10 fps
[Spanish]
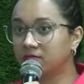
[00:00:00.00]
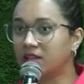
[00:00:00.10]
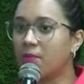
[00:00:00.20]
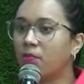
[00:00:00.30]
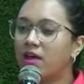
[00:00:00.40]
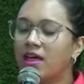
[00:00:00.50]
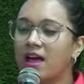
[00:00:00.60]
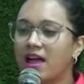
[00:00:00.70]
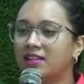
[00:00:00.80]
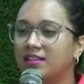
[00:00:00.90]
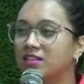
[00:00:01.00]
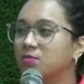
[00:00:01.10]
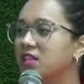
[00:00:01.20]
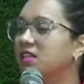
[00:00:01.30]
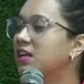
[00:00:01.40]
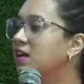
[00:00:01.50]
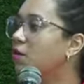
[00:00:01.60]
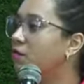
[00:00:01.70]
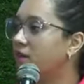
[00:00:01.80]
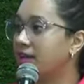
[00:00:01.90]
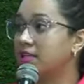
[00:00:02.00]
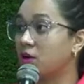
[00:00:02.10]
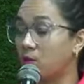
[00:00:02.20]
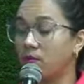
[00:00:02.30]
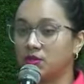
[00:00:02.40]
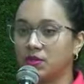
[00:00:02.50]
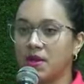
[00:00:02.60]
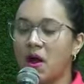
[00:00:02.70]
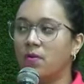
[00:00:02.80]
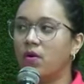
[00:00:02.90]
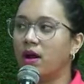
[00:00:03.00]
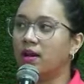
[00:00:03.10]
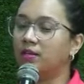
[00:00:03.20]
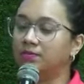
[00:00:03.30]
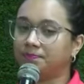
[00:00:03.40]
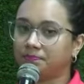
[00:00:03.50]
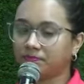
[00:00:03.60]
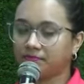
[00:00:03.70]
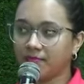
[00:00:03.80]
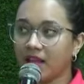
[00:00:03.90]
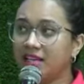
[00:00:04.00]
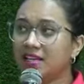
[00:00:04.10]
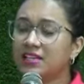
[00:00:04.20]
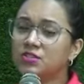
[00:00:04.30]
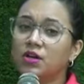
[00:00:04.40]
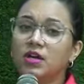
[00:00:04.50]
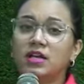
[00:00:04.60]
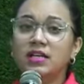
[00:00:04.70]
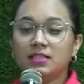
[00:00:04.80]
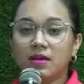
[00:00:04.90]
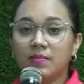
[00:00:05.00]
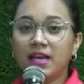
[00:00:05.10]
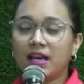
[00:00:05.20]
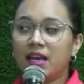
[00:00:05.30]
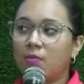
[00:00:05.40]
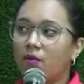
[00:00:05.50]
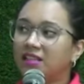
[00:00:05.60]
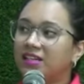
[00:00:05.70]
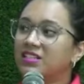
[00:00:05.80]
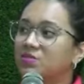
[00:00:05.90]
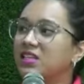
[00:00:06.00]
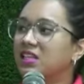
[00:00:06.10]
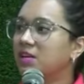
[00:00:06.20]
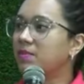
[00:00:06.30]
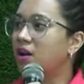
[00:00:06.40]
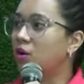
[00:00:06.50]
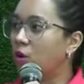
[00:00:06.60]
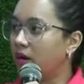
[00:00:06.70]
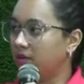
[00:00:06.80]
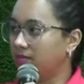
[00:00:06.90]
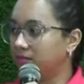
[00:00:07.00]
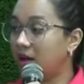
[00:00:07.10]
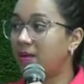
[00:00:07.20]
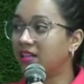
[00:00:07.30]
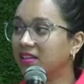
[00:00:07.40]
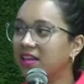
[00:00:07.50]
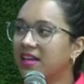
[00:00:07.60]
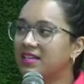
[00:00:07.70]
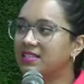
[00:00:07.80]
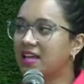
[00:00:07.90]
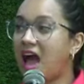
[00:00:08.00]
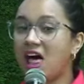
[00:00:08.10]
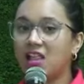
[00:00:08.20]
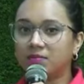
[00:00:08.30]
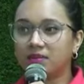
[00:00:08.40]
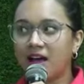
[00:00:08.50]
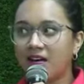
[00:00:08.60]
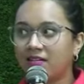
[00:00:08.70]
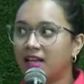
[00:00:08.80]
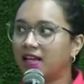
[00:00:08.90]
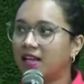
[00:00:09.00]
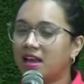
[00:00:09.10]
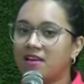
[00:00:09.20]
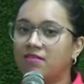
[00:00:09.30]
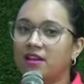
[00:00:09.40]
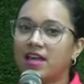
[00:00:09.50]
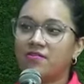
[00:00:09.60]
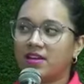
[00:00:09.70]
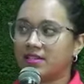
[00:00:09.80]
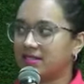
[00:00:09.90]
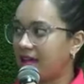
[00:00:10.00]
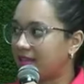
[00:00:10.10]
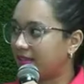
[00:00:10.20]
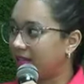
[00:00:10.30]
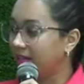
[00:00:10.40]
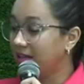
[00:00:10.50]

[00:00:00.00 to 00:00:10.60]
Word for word: que pueda eh, transmitirle confianza, como mencionábamos al, inicio. También que les pueda transmitir valores, aparte de que sea adaptable, creíble y versátil.